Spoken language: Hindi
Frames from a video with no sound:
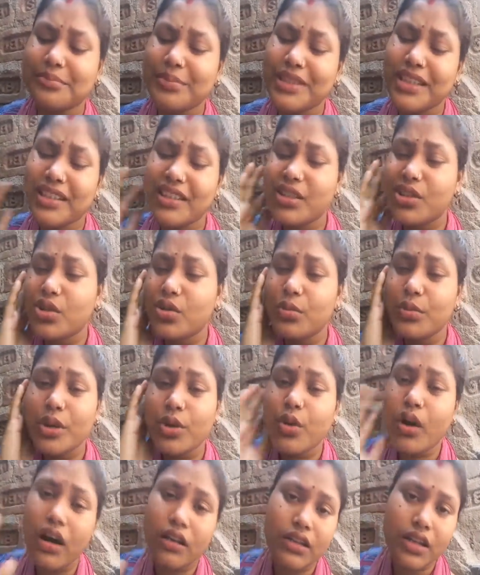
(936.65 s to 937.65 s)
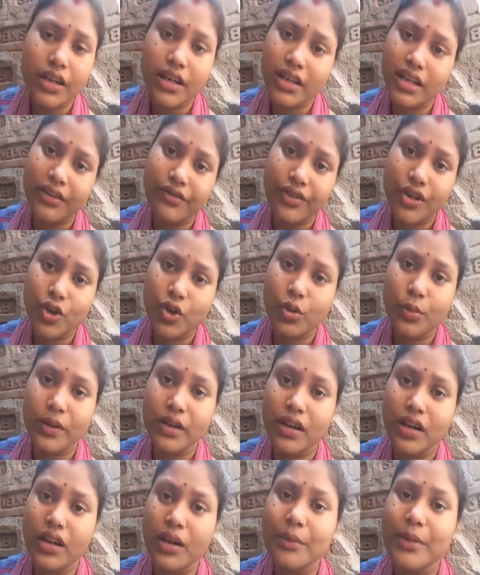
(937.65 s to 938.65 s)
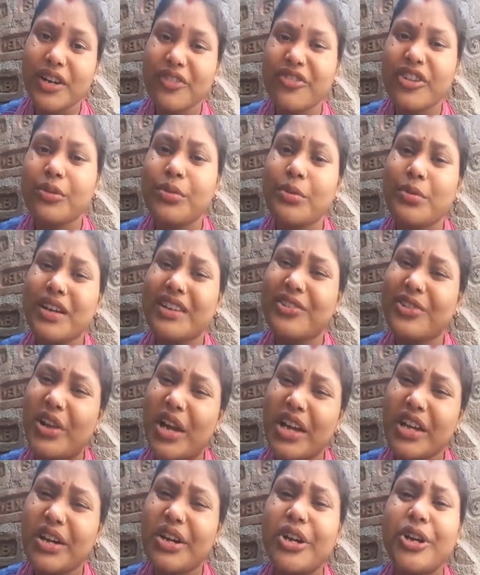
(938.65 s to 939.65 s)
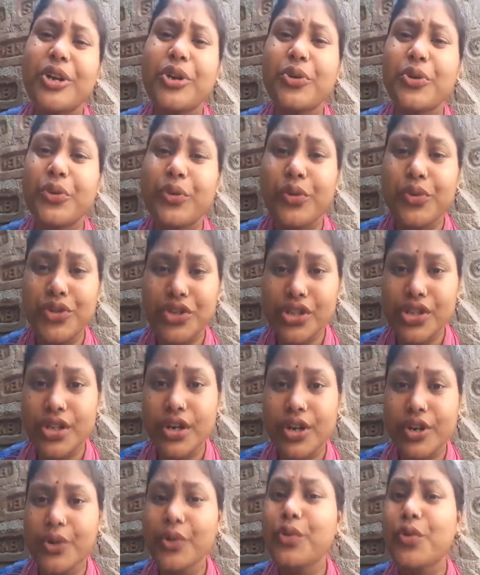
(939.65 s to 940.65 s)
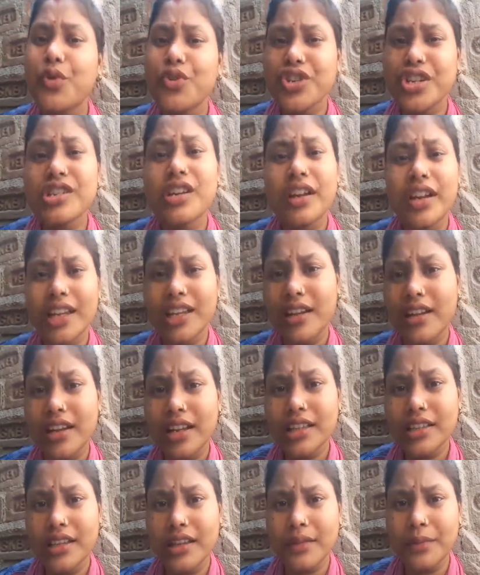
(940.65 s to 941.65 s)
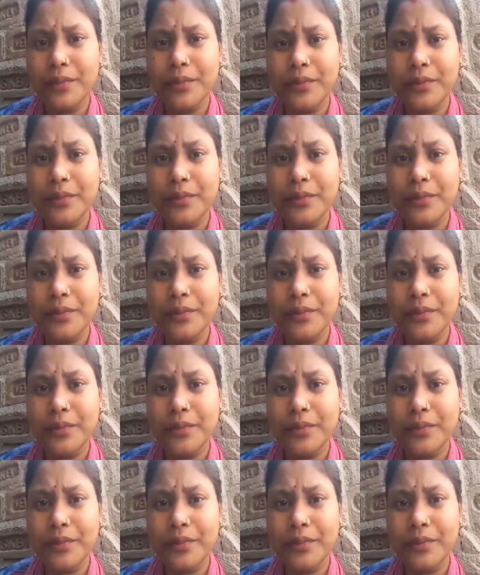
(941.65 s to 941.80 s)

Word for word: पता नहीं क्यों मेरे को आता नहीं है वीडियो बनाना बट फिर भी मैं ट्राई कर रही हूँ कोशिश कर रही हूँ कोशिश करना क्या गलत है